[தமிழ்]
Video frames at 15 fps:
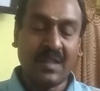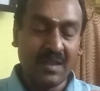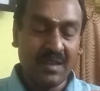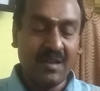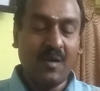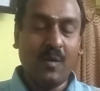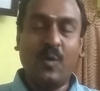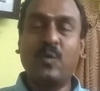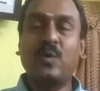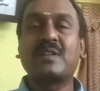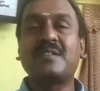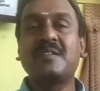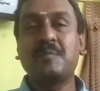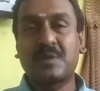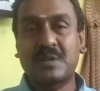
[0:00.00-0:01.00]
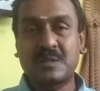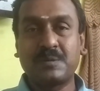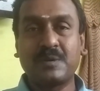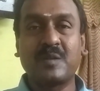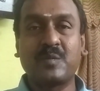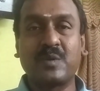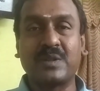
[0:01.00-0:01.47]
ஒவ்வொரு தடவையும் ப்ரெஸ்
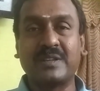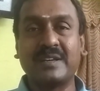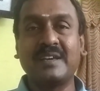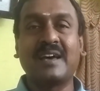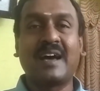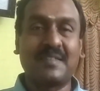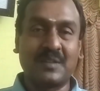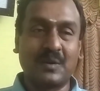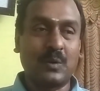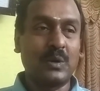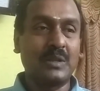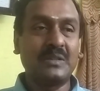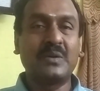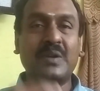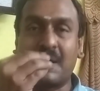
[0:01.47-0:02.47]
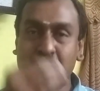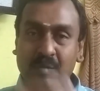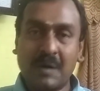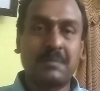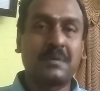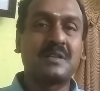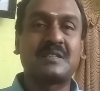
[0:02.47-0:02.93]
பண்ணும்போது அந்த குழந்தையோட அம்மா
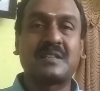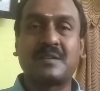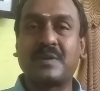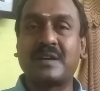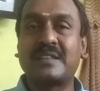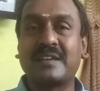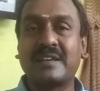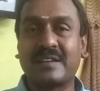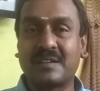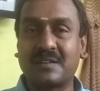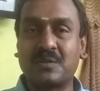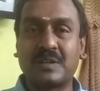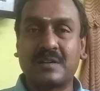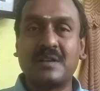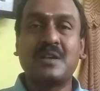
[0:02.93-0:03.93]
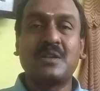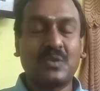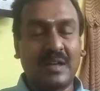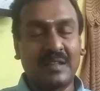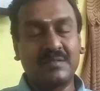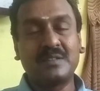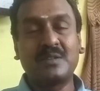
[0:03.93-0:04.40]
பேசுகிற மாதிரியே இருக்கும் ஸோ அது
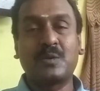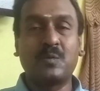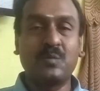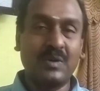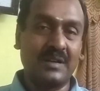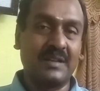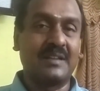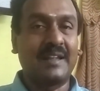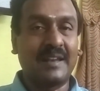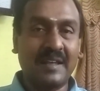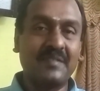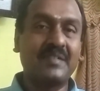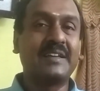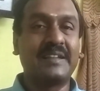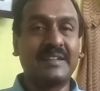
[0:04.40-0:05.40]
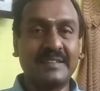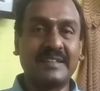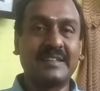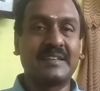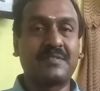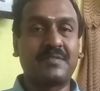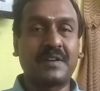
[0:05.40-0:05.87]
வந்து ரொம்ப நல்லாவே இருந்தது
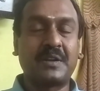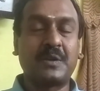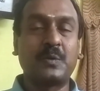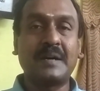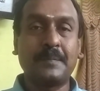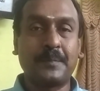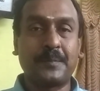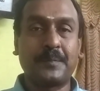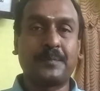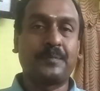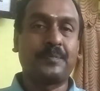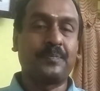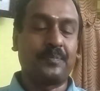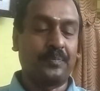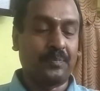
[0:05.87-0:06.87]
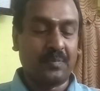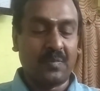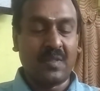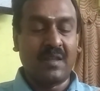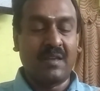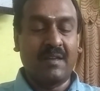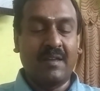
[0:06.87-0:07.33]
எஃபெக்டிவாக
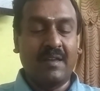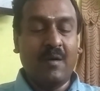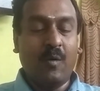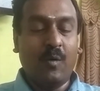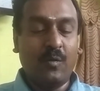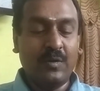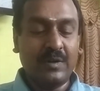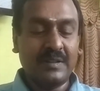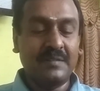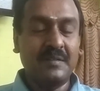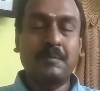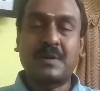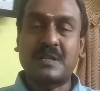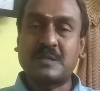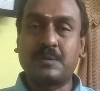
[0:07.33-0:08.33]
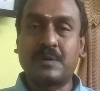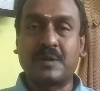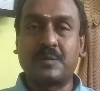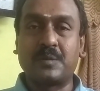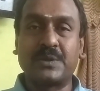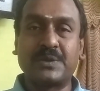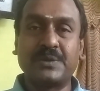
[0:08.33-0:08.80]
ஒவ்வொரு தடவையும் ப்ரெஸ்
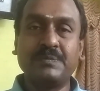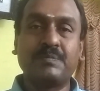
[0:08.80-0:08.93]
பண்ணும்போதும்